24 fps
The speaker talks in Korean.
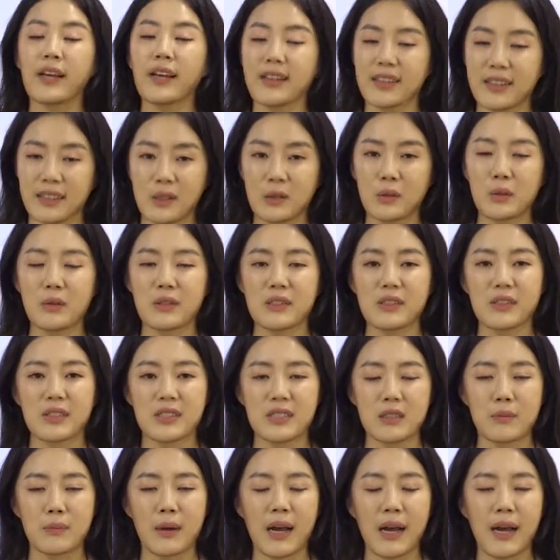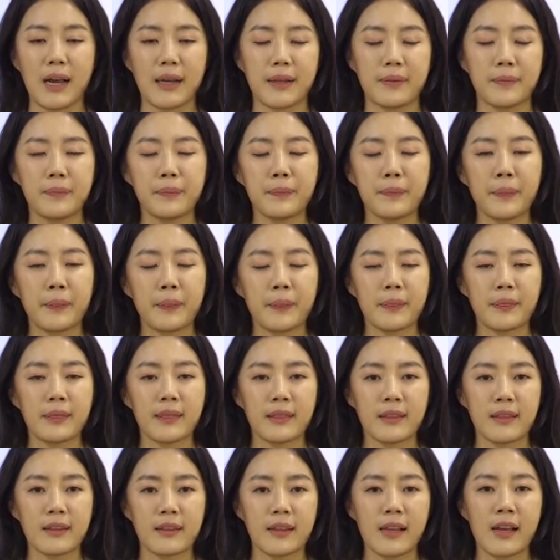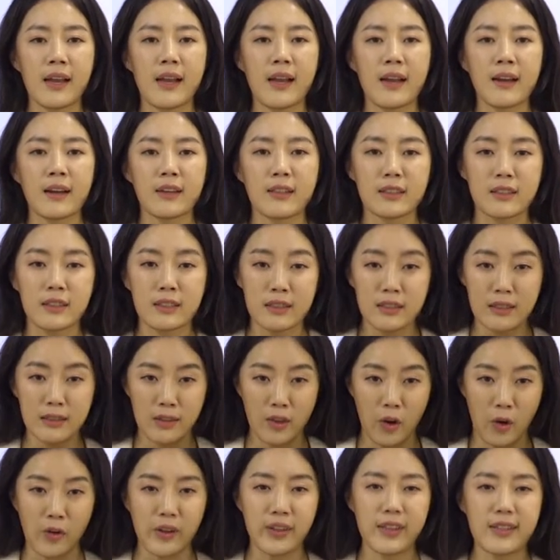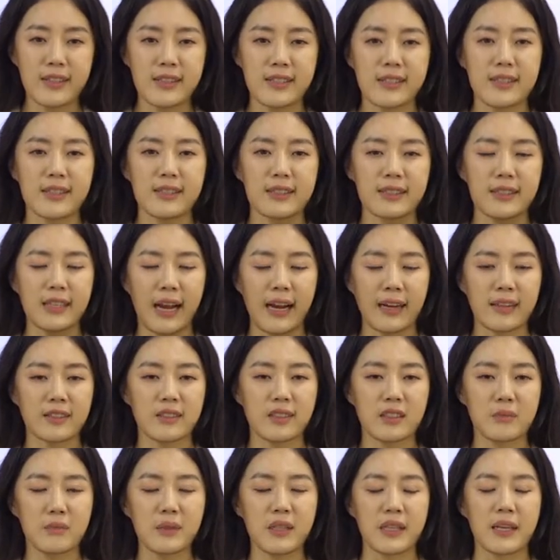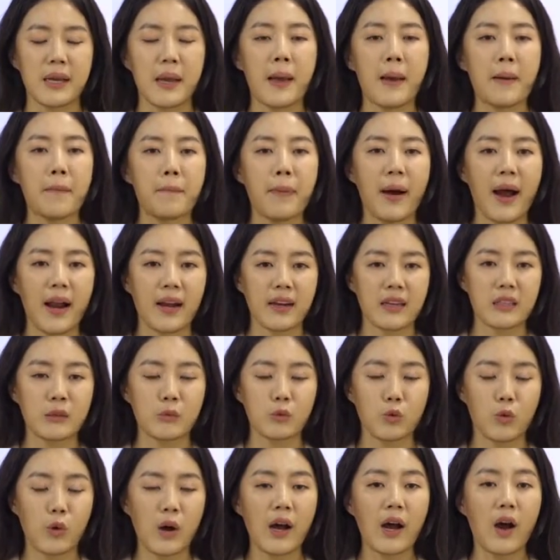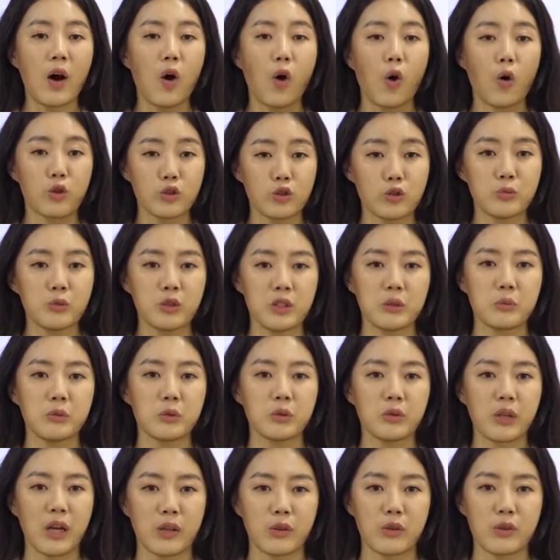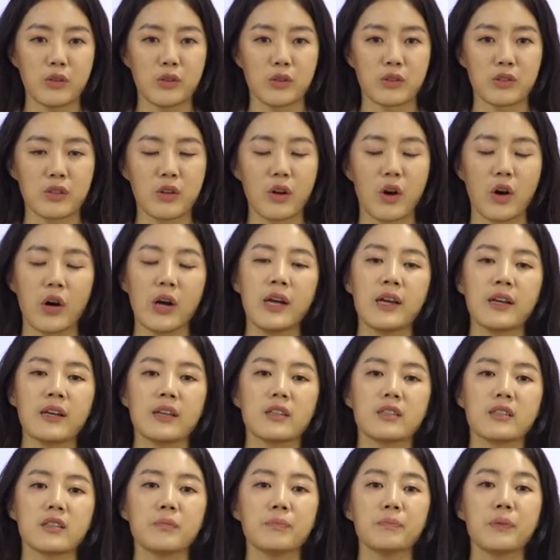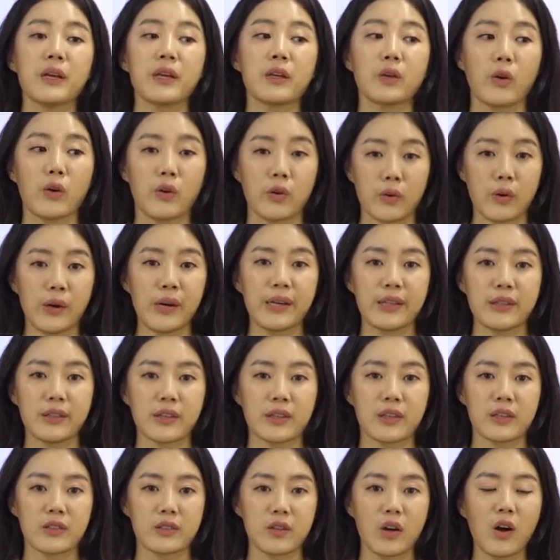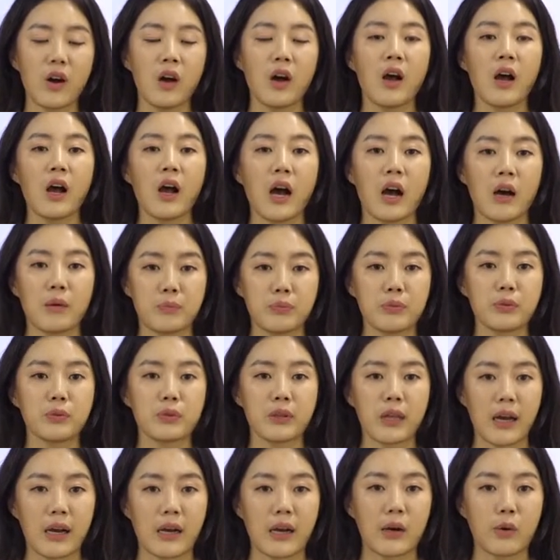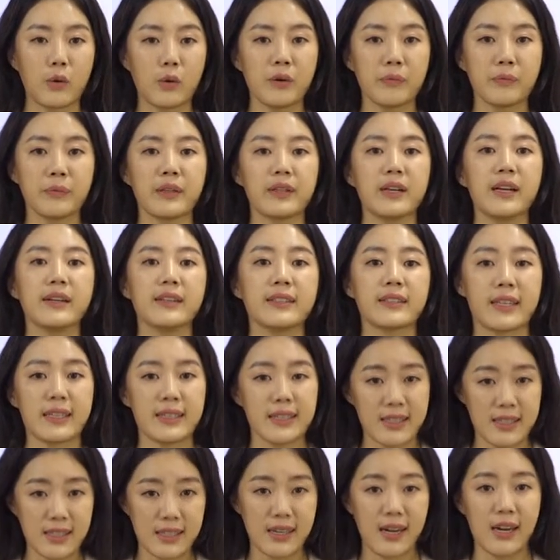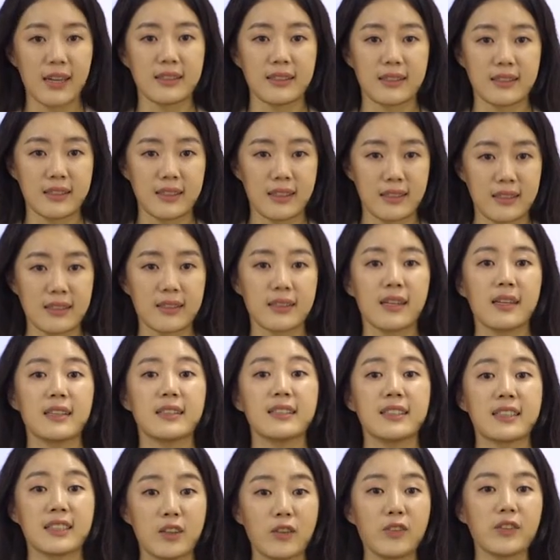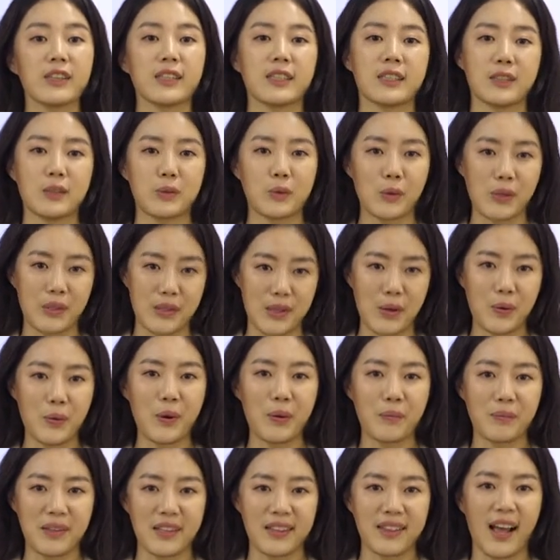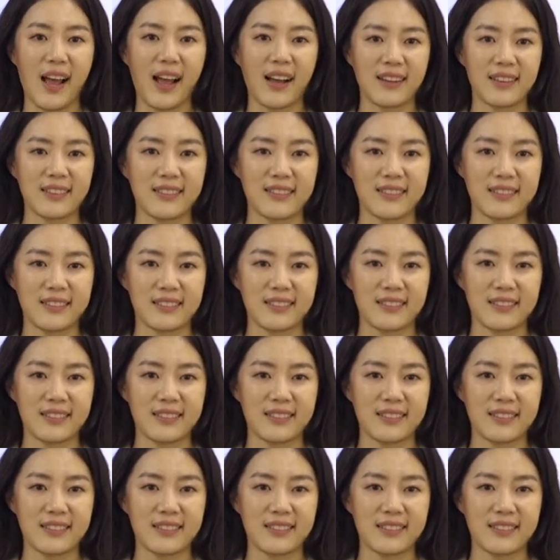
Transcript: 오락의 기능도 있었지만 음, 그 경기를 치르는 양 팀이 밝음과 어둠 팀으로 나뉘어져서 이 승패 결과에 따라서 앞으로 다가올 미래를 예측하는 예측하는 그런 기능도 했다고 합니다.